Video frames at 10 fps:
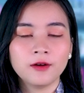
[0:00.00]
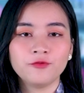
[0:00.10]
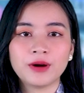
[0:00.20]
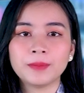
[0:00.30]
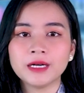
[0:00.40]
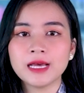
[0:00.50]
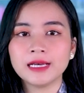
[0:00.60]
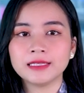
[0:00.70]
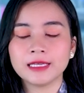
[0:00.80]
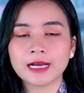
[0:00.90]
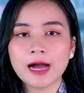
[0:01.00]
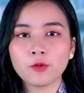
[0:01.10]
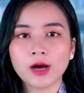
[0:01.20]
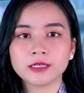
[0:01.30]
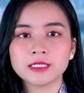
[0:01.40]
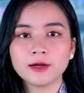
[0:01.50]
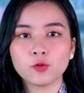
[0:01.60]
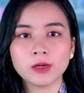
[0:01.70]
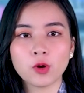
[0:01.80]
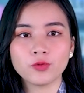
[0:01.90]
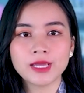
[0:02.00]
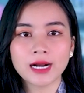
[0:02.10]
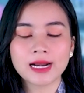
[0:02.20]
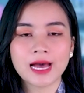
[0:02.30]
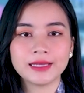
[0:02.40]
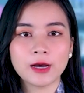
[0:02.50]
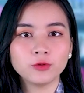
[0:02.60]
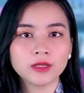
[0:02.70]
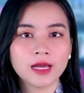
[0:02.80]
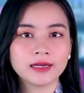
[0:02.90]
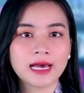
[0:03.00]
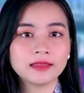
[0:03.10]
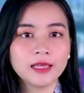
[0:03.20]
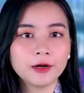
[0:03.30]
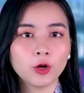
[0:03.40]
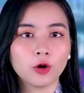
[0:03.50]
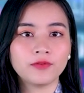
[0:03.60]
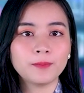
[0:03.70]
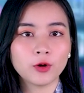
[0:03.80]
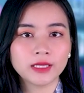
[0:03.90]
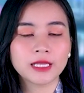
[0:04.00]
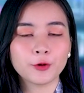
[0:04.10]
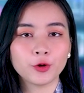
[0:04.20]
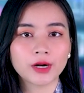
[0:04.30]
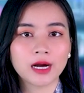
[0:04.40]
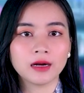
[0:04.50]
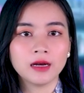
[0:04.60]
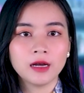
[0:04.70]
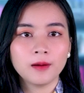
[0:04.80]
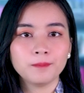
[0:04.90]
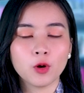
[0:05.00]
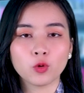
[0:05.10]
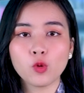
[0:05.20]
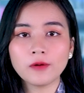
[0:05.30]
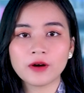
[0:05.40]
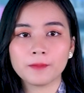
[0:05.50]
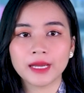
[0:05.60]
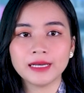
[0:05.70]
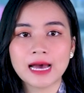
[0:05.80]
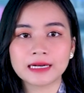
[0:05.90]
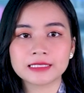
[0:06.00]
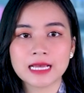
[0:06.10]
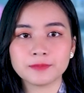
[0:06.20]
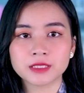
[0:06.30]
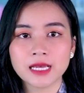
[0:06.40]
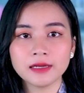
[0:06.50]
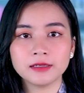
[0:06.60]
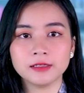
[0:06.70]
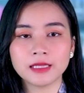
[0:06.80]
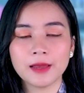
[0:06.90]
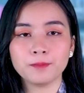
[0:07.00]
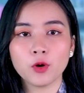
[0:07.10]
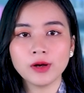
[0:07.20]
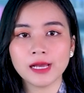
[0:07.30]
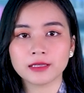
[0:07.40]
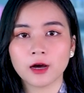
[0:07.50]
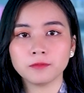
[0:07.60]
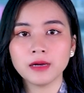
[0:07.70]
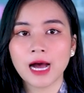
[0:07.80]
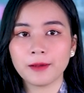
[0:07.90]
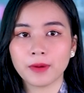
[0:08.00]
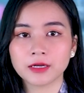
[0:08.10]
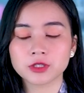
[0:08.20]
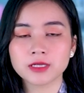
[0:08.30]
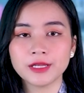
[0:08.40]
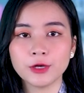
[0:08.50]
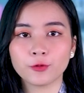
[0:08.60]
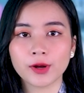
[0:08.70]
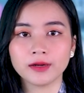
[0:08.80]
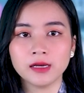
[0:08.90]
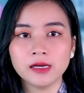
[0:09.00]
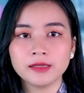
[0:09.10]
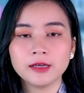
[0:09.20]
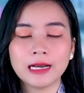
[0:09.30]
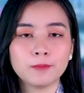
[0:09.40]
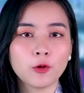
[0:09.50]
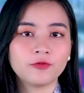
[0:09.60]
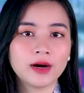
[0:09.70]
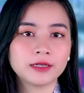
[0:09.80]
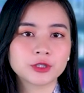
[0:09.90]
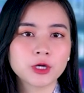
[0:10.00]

Và mới đây thì các quan chức của ngũ giác đài giấu tên đã tiết lộ với Politico rằng Bộ Quốc phòng Mỹ đang xem xét gửi thêm 4 hệ thống HIMARS đến Ukraine như là một phần